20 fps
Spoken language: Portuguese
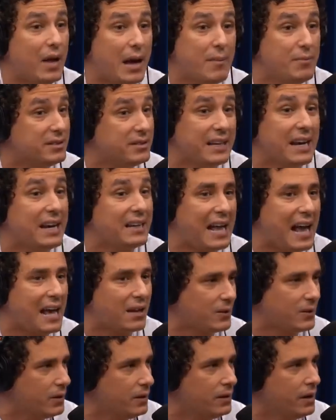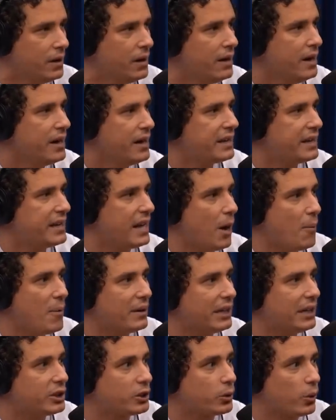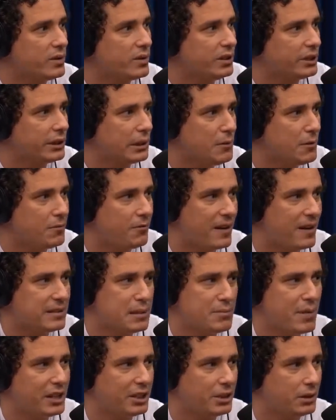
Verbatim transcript: Hermes e Renato que é uma das coisas que me fazem mais.